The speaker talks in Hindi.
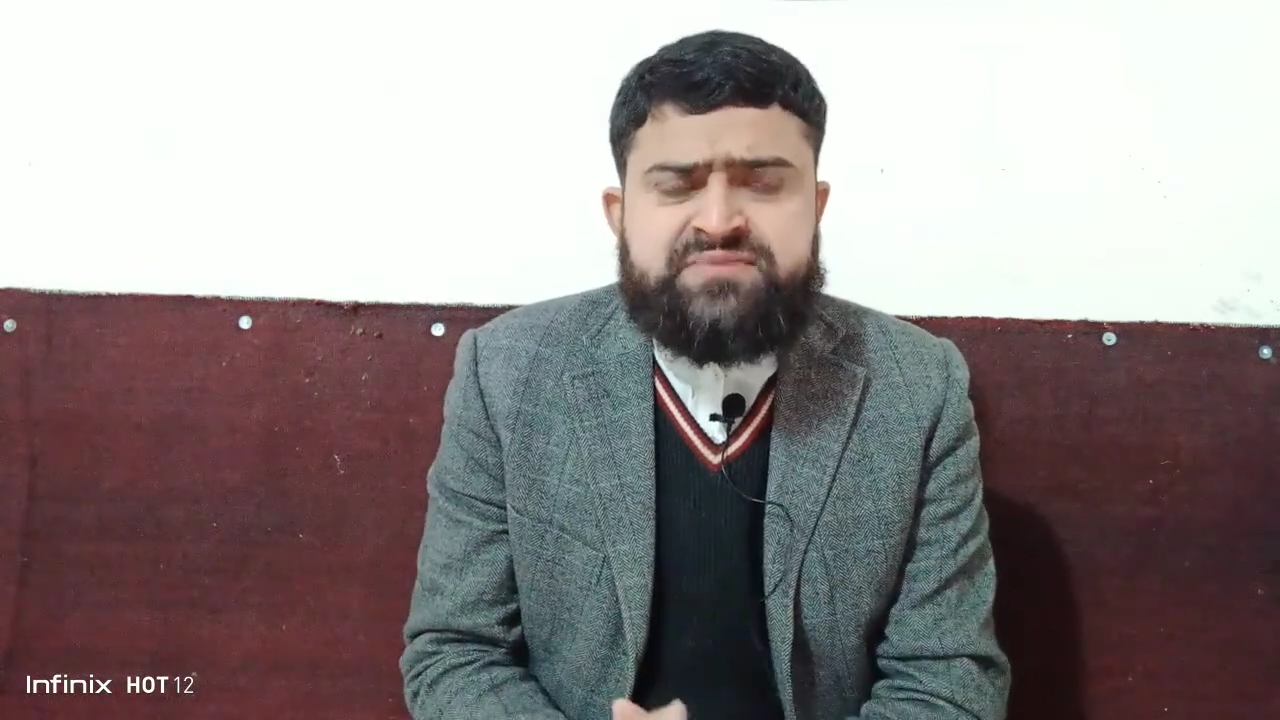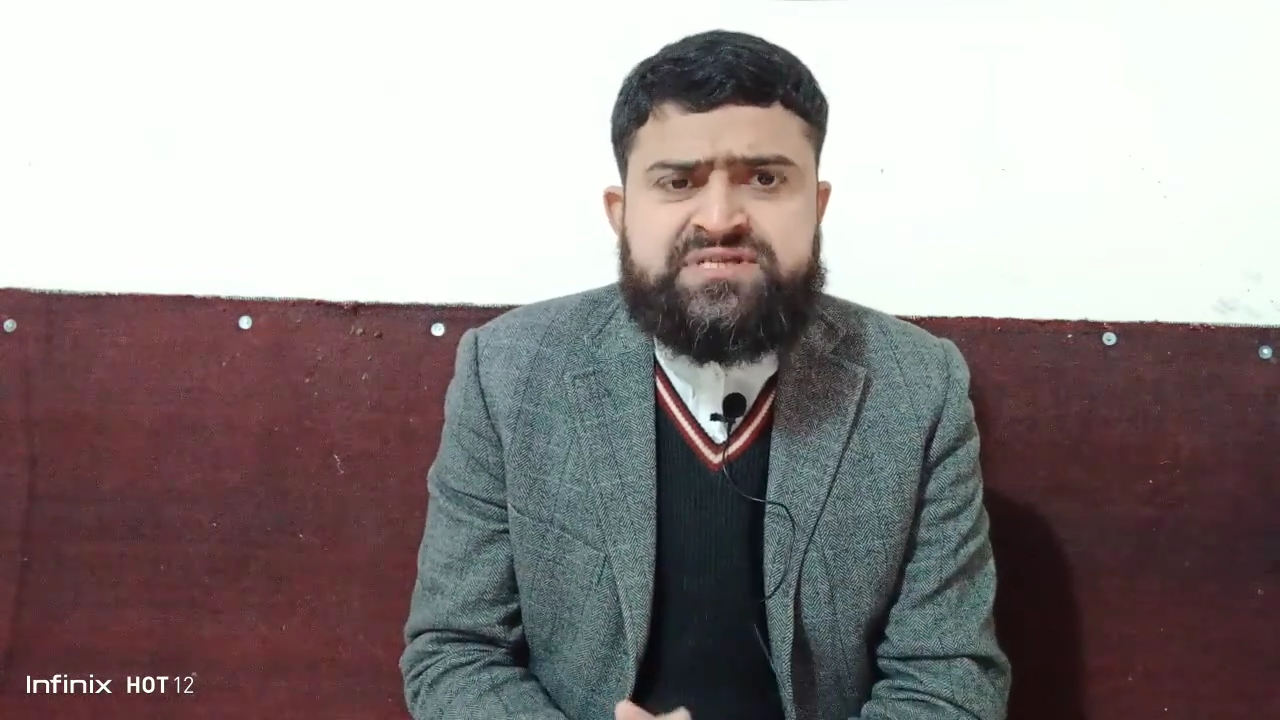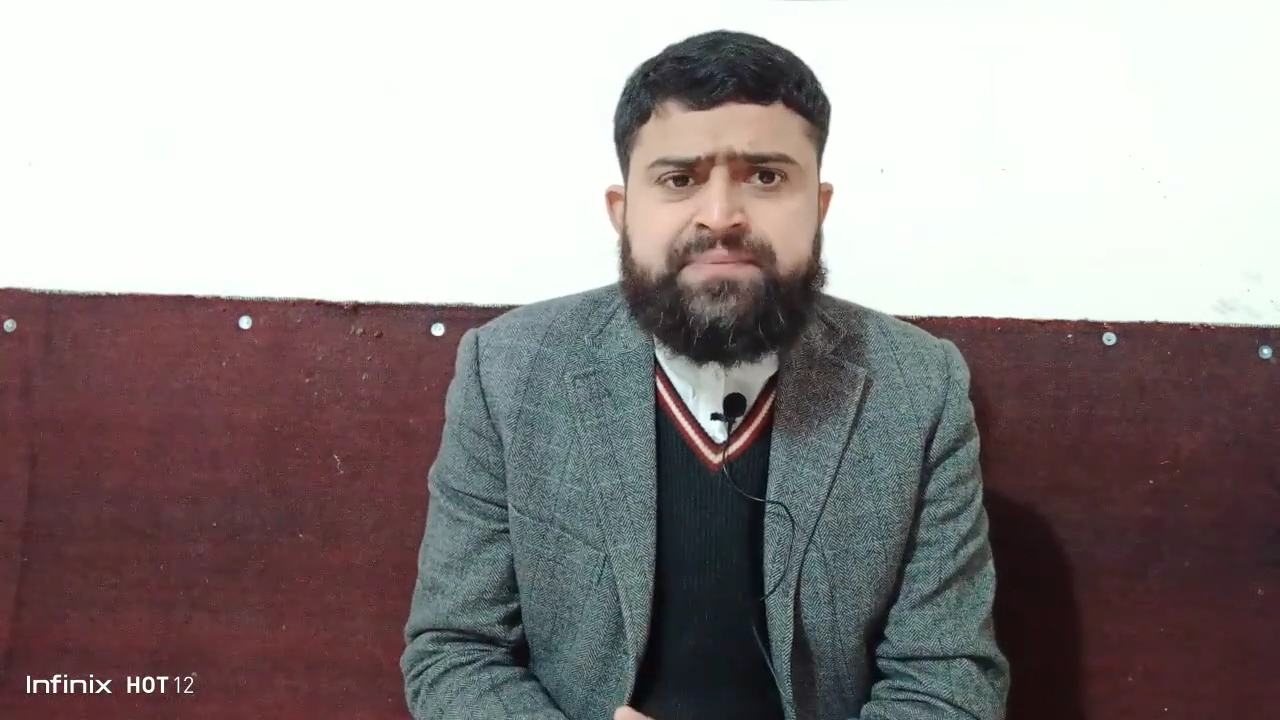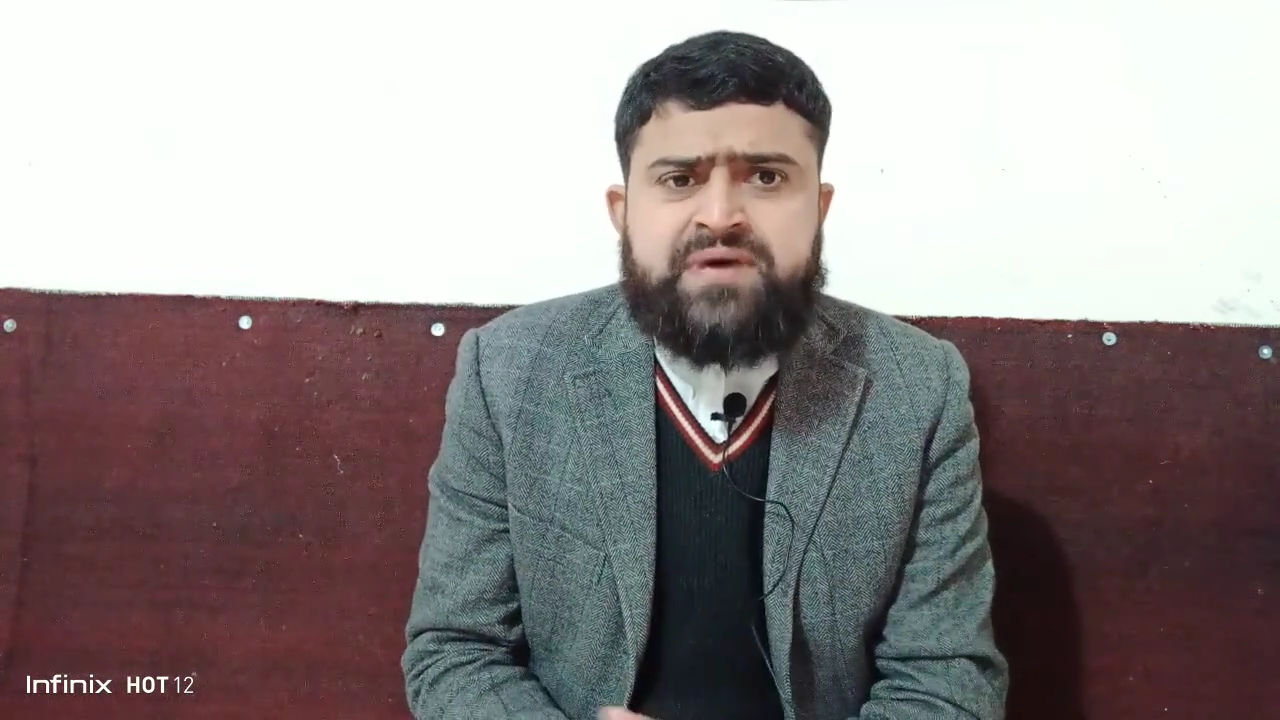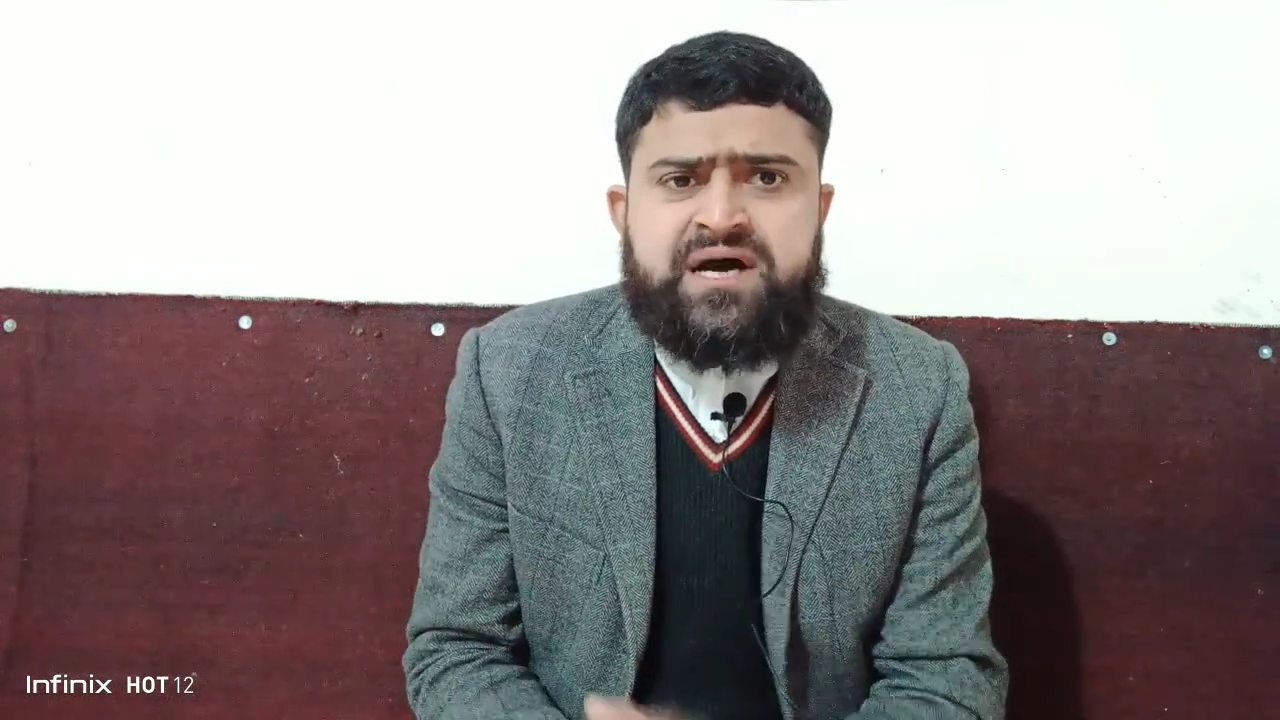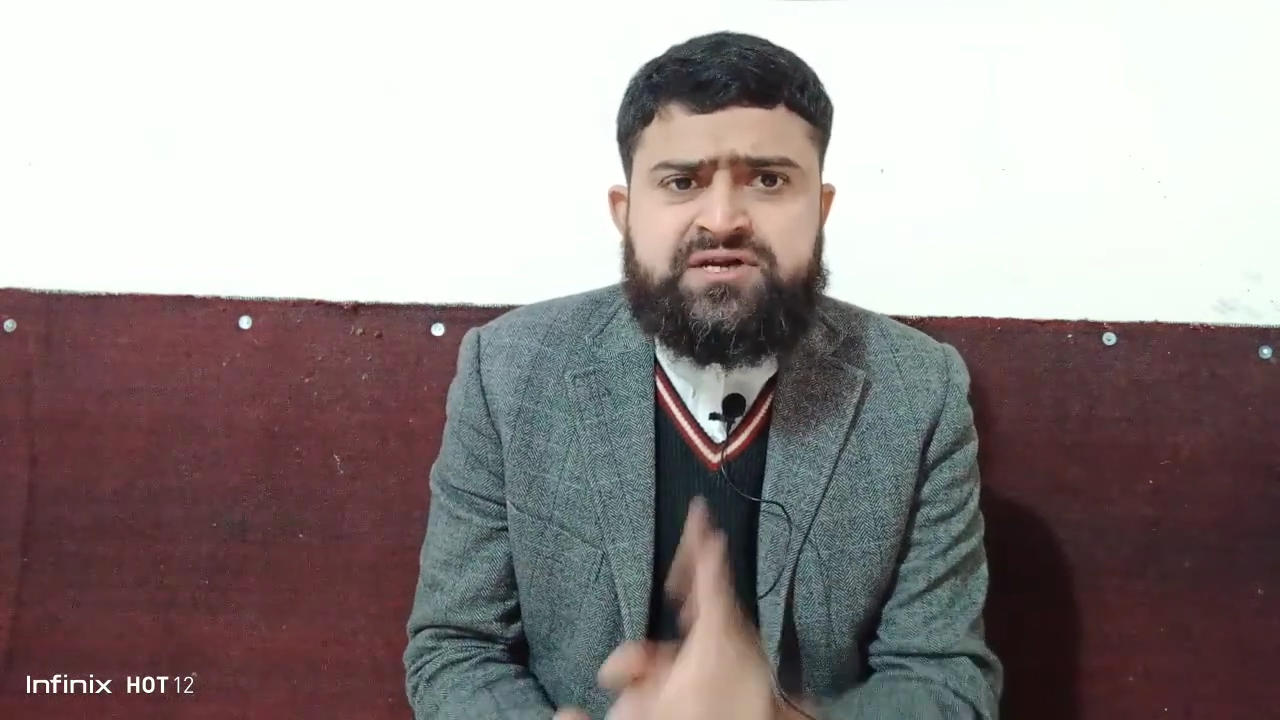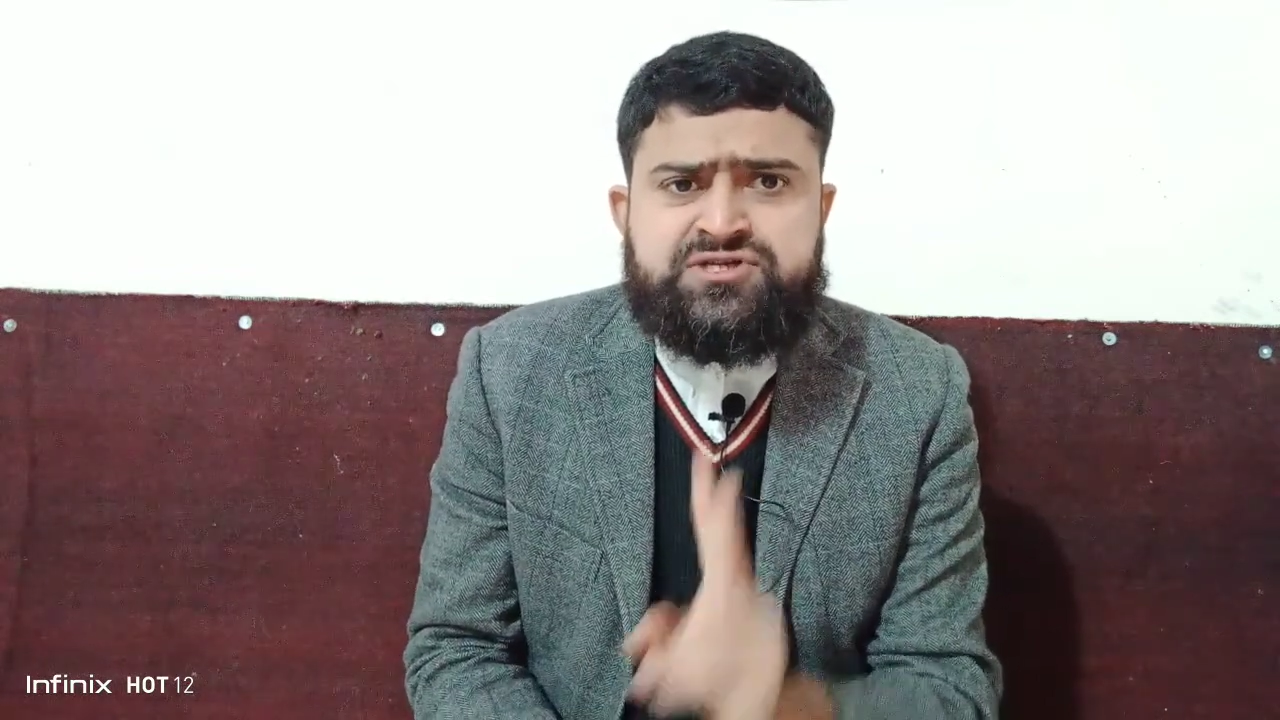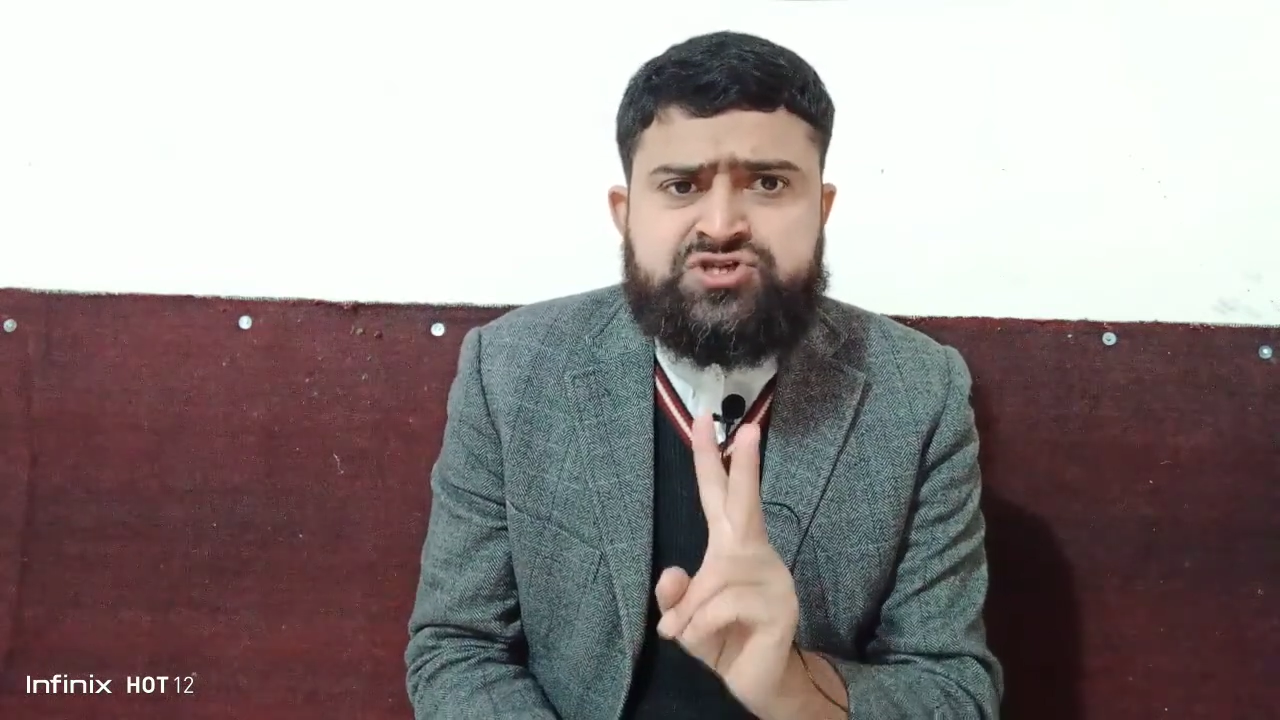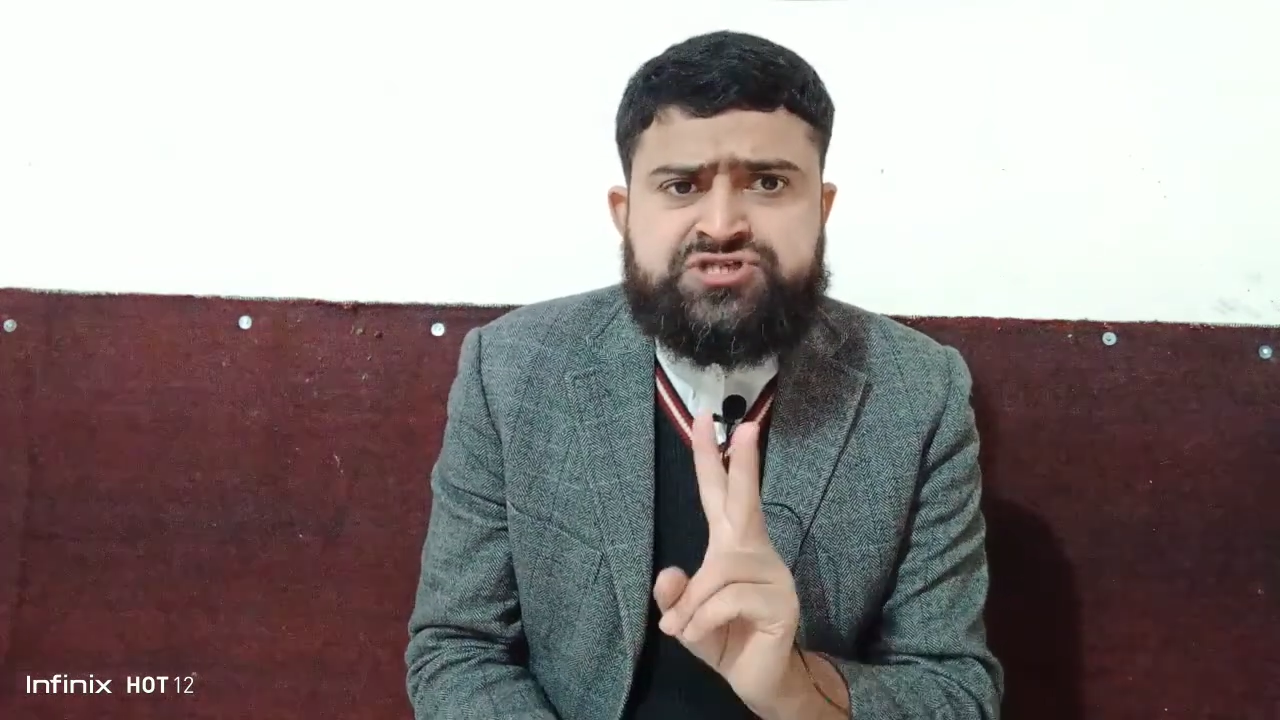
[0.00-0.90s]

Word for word: में जब कांग्रेस को